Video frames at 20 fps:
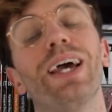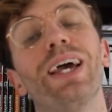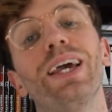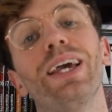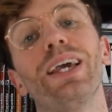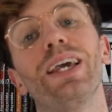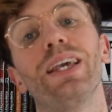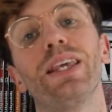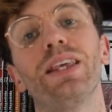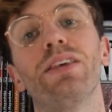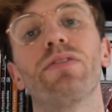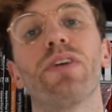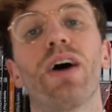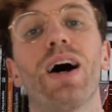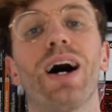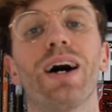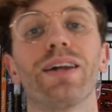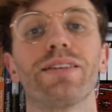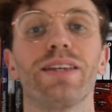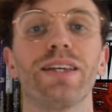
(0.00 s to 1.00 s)
et il
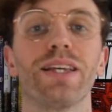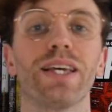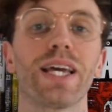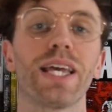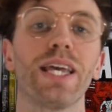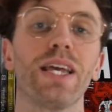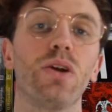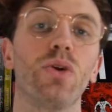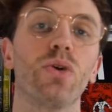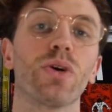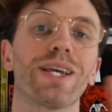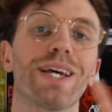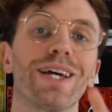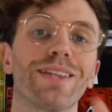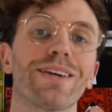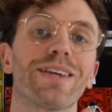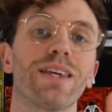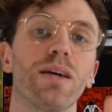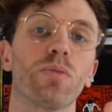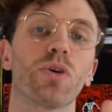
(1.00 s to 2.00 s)
va intégrer le
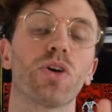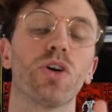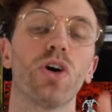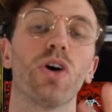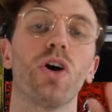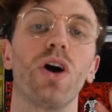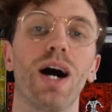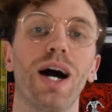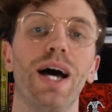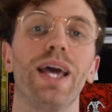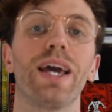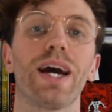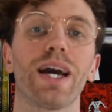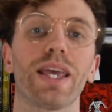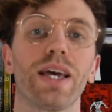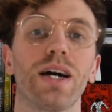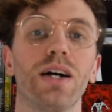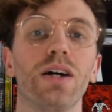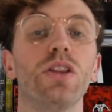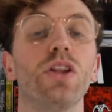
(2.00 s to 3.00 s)
quatrième corps
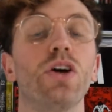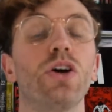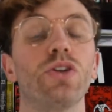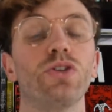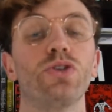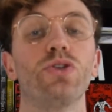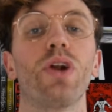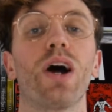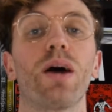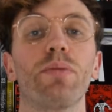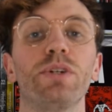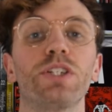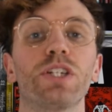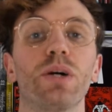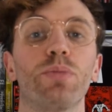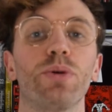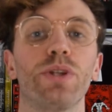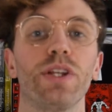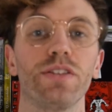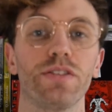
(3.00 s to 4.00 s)
aérien de l'armée
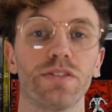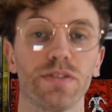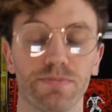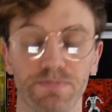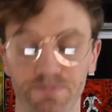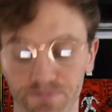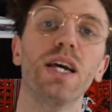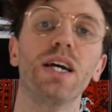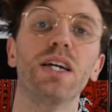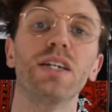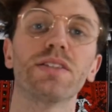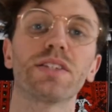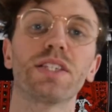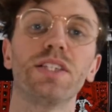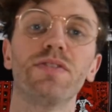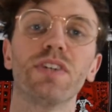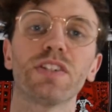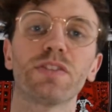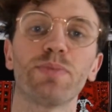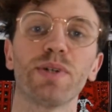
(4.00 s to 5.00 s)
japonaise. Ce
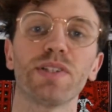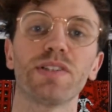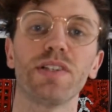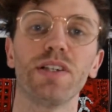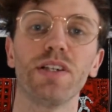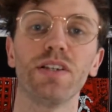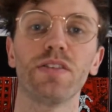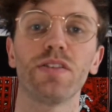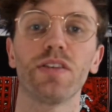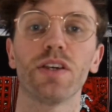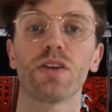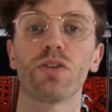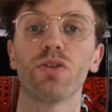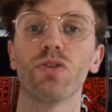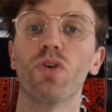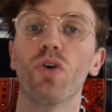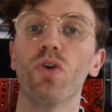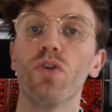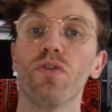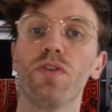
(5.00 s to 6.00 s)
qui va se passer, c'est
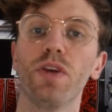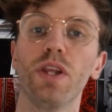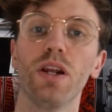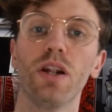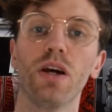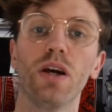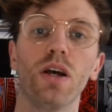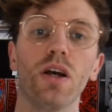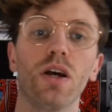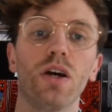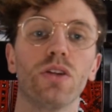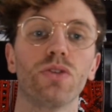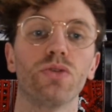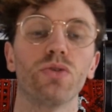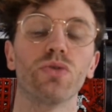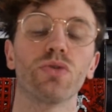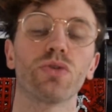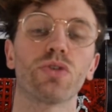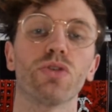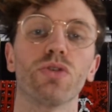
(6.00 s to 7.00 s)
que au fil
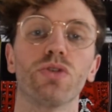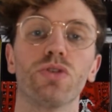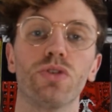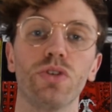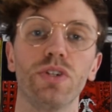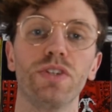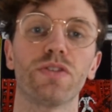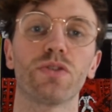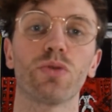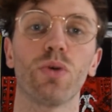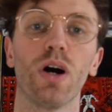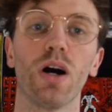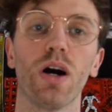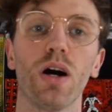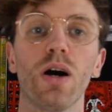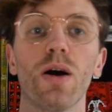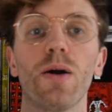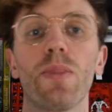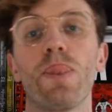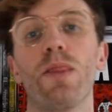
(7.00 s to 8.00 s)
donc de
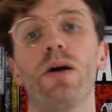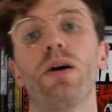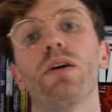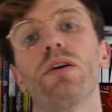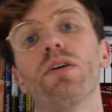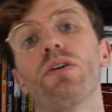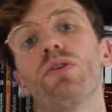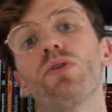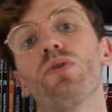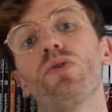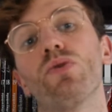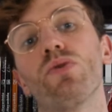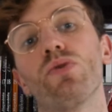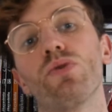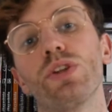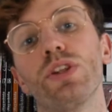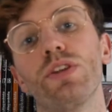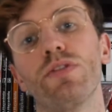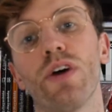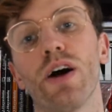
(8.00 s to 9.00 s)
l'histoire,
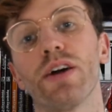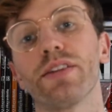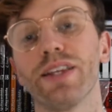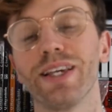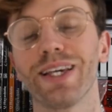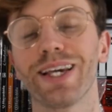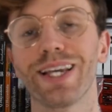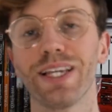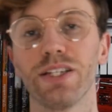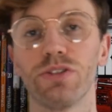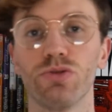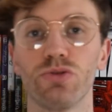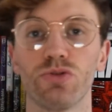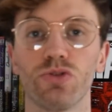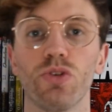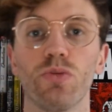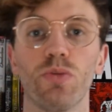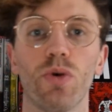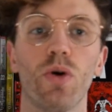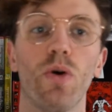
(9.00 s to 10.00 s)
il va intégrer
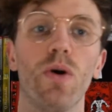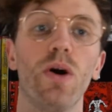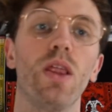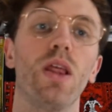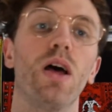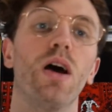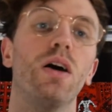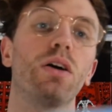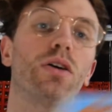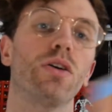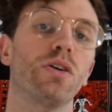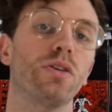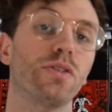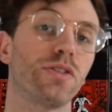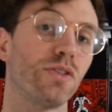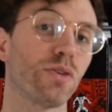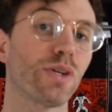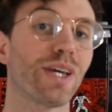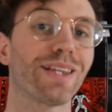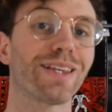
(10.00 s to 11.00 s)
justement euh,
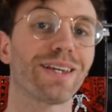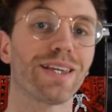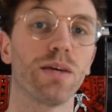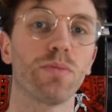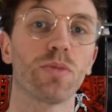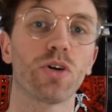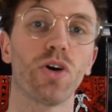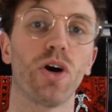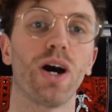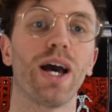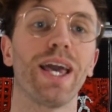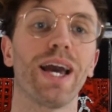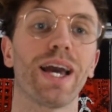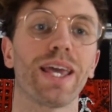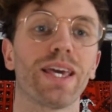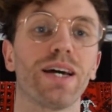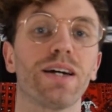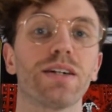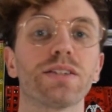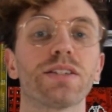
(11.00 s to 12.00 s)
ce quatrième corps
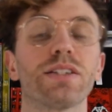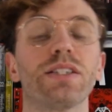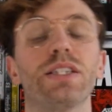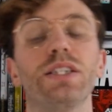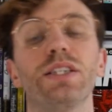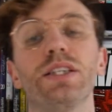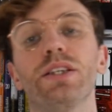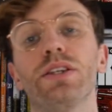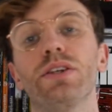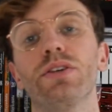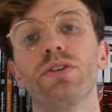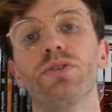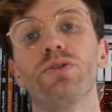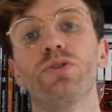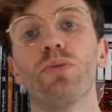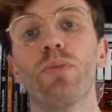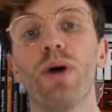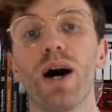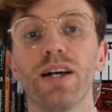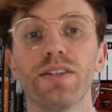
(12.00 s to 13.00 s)
aérien qui
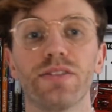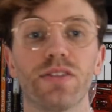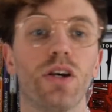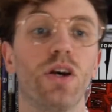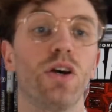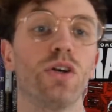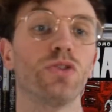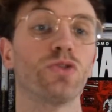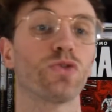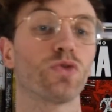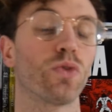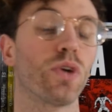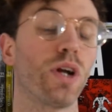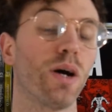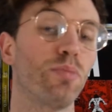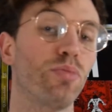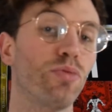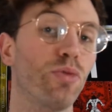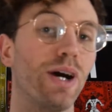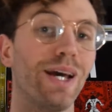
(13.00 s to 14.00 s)
de base sont
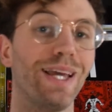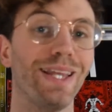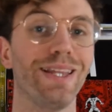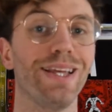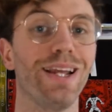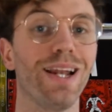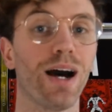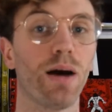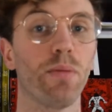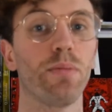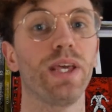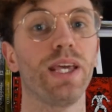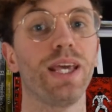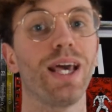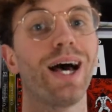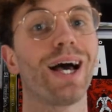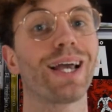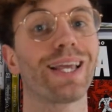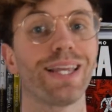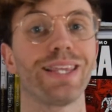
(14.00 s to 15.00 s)
là pour aider l'armée
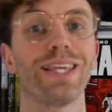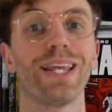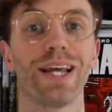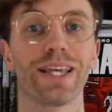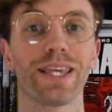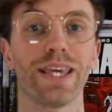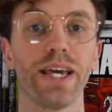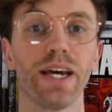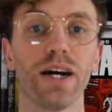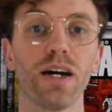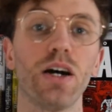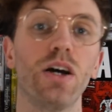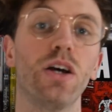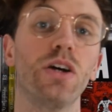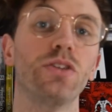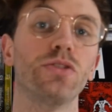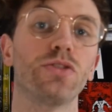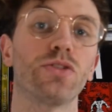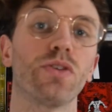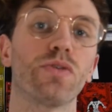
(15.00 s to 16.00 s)
à gagner la guerre,
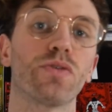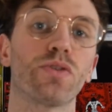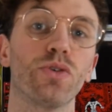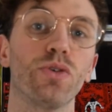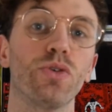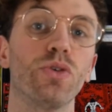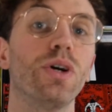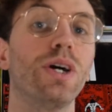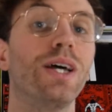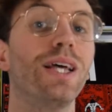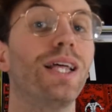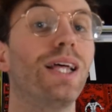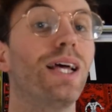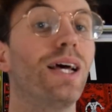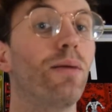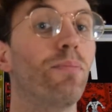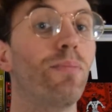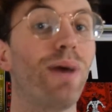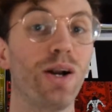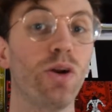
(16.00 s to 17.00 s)
sauf que
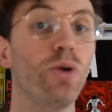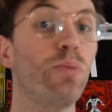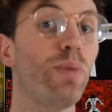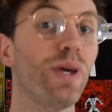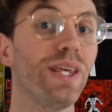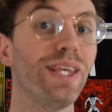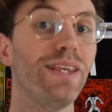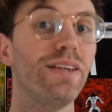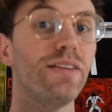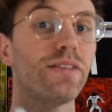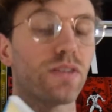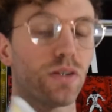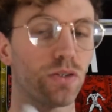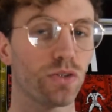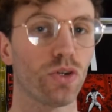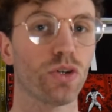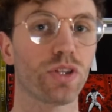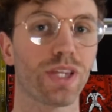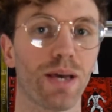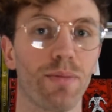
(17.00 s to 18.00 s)
bah, le pays s'en
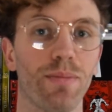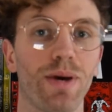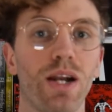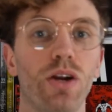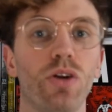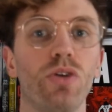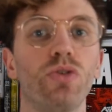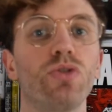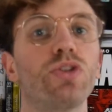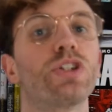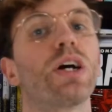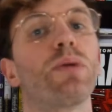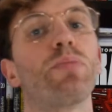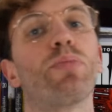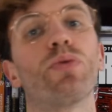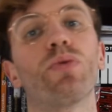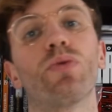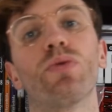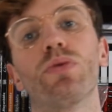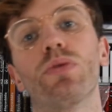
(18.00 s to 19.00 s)
sort très mal, le
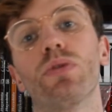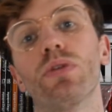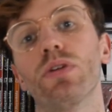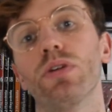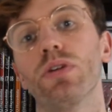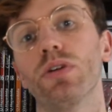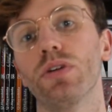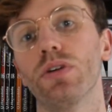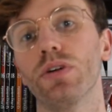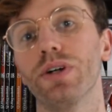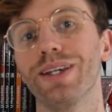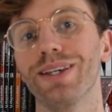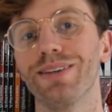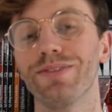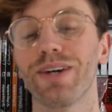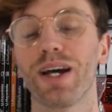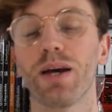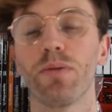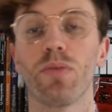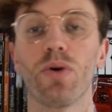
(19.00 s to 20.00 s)
Japon euh, est
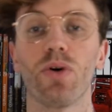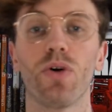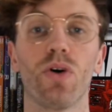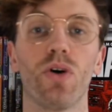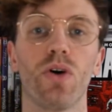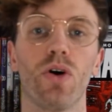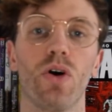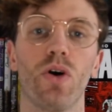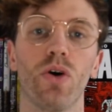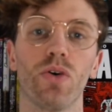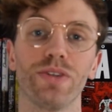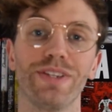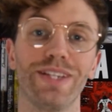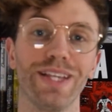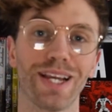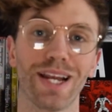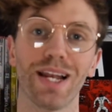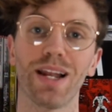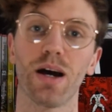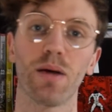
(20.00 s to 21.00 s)
vraiment en
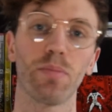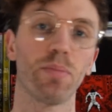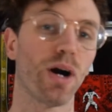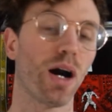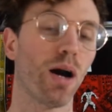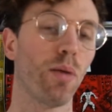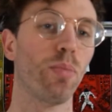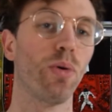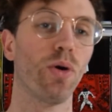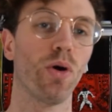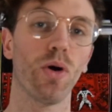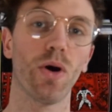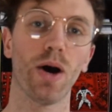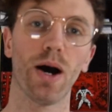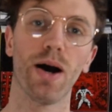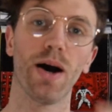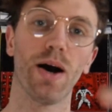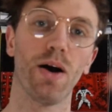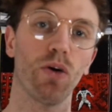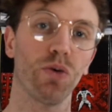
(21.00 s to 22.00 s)
déclin par rapport
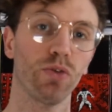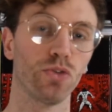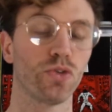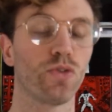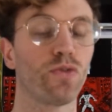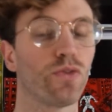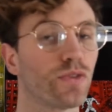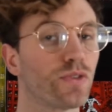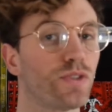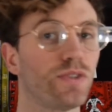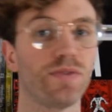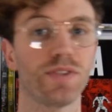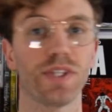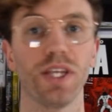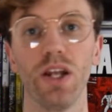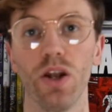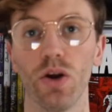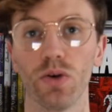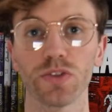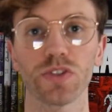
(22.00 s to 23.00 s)
aux offensives
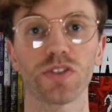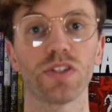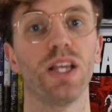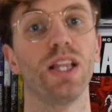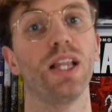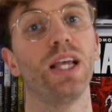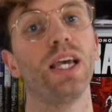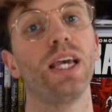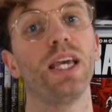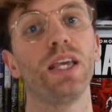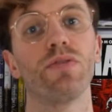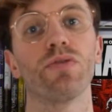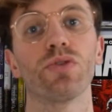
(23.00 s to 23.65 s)
qu'il lance et ils